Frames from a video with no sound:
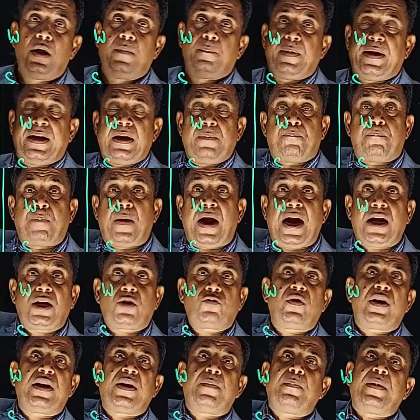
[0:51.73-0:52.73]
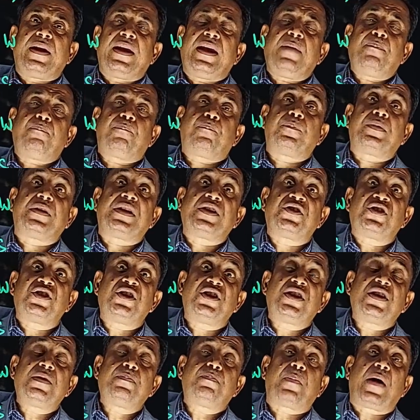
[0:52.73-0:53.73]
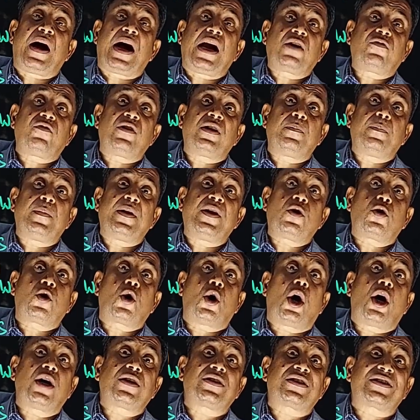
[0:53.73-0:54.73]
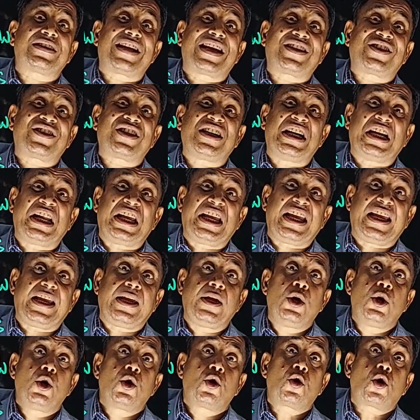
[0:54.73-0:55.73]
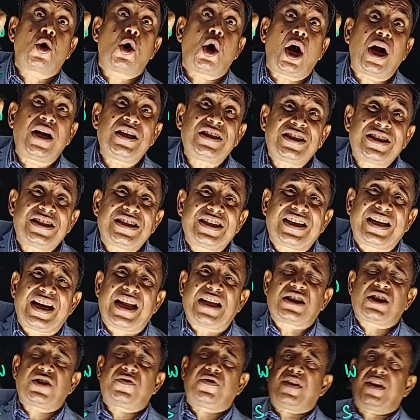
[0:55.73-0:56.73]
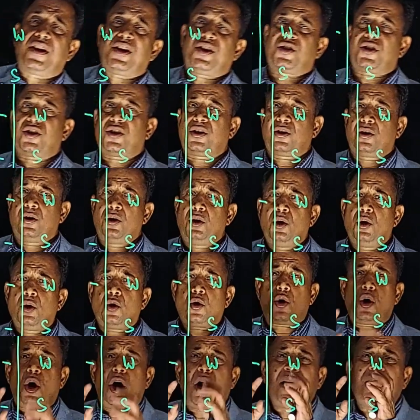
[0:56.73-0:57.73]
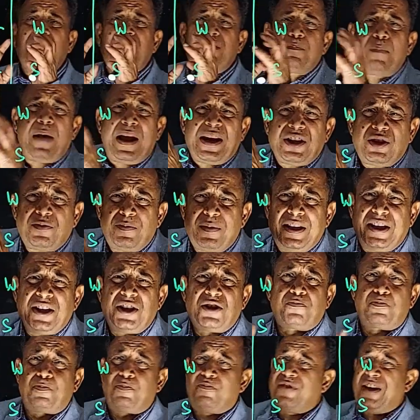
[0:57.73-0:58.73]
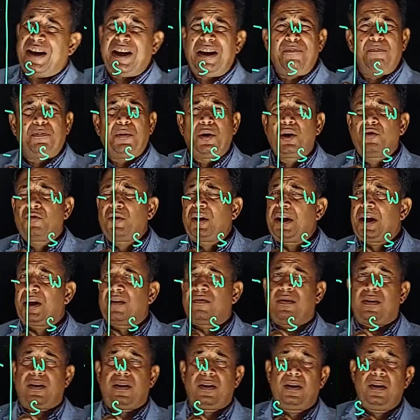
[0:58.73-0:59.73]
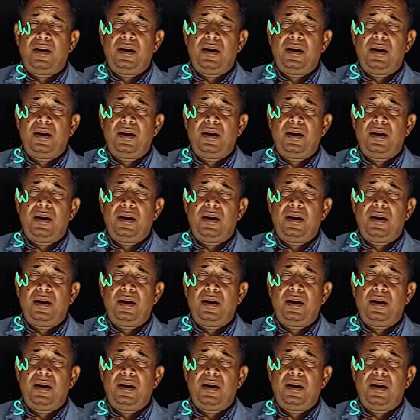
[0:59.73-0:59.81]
बेटे पार्ट वन में डिसीजन पार्ट वन में कॉस्ट सेक्शन डी कॉस्ट क्लासिफिकेशन कॉस्ट मैनेजमेंट इज वेरी ब्यूटीफुली गिवन